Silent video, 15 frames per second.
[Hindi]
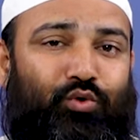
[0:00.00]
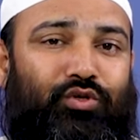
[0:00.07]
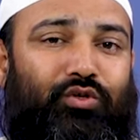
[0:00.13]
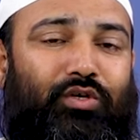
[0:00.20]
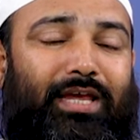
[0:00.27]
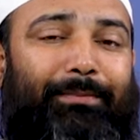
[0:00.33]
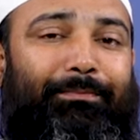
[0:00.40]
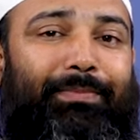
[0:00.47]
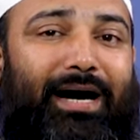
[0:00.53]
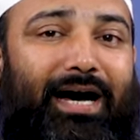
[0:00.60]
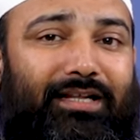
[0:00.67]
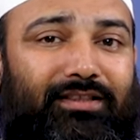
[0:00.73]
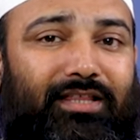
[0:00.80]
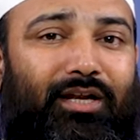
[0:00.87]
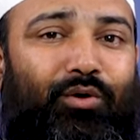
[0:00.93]
उसके
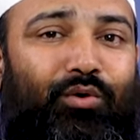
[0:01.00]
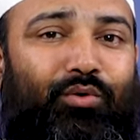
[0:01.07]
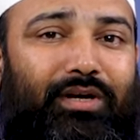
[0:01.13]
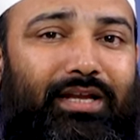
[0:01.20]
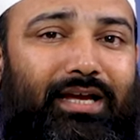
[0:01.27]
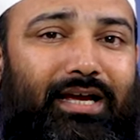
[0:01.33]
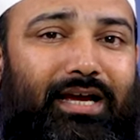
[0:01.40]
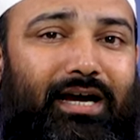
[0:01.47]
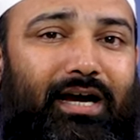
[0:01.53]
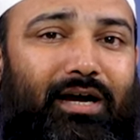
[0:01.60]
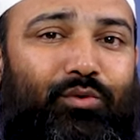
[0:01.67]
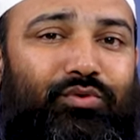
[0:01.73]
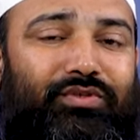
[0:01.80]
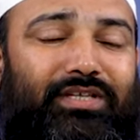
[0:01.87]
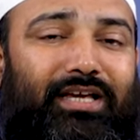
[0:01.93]
बातिल होने का
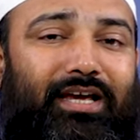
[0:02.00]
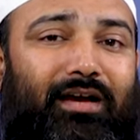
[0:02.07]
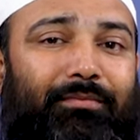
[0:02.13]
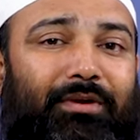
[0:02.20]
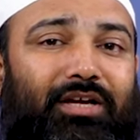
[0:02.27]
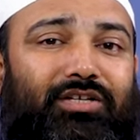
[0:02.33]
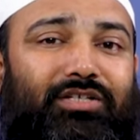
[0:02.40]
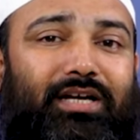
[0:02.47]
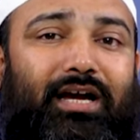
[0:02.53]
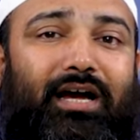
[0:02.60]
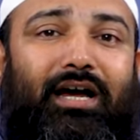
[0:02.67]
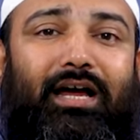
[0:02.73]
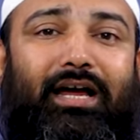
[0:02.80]
उसे हमेशा